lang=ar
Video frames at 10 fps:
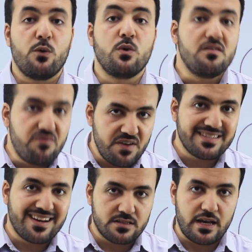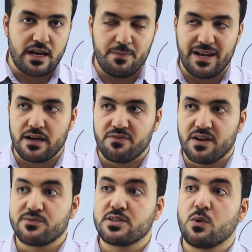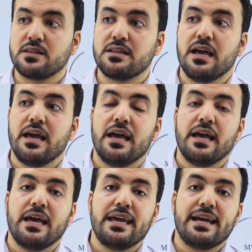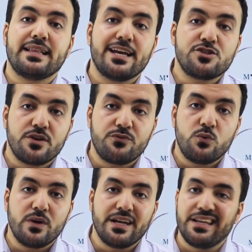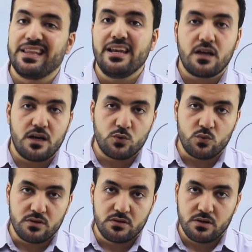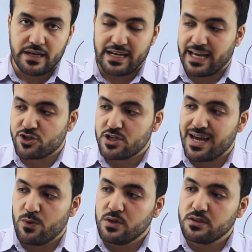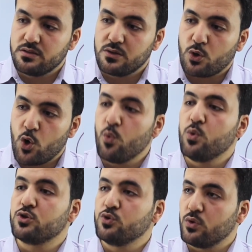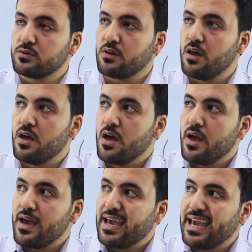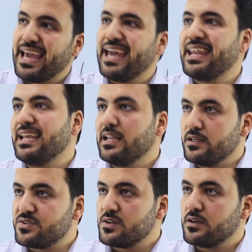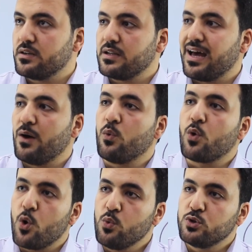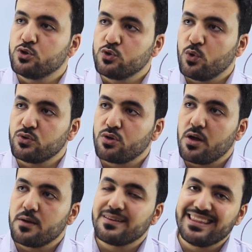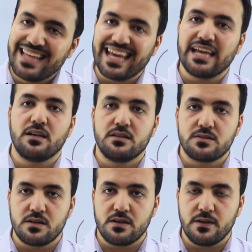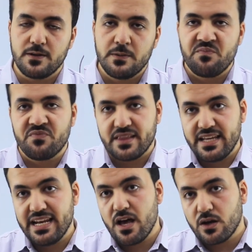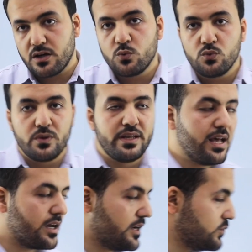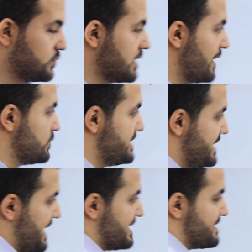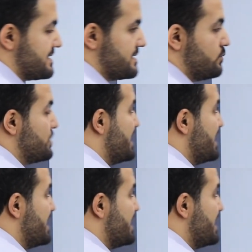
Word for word: والفيزيكس خلي بالك في نفس الوقت اكتشفوا ان ده ليه قانون ان انا عشان اوجد قوه نقطه خارج السيركل او قوه النقطه داخل السيركل دي ليها قانون ودي ليها قانون او دي ليها سيستم